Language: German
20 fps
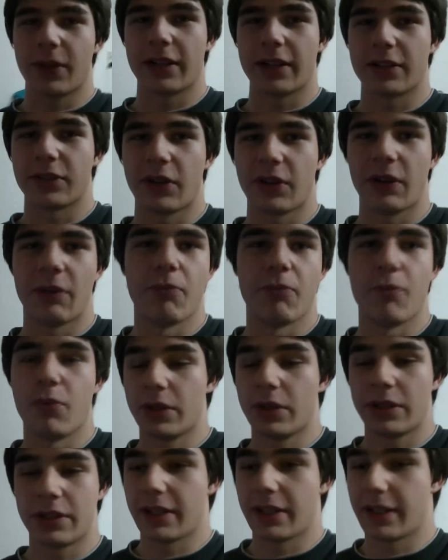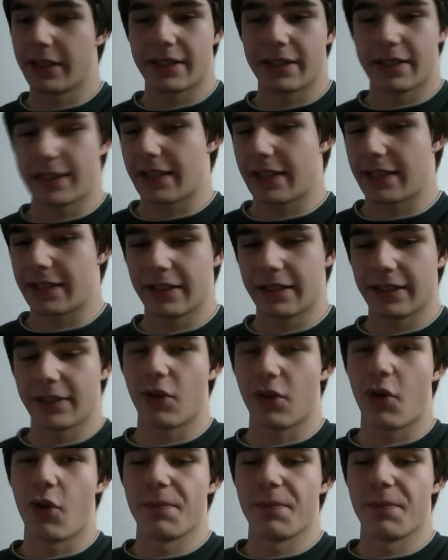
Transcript: also ihr müsst jetzt das nicht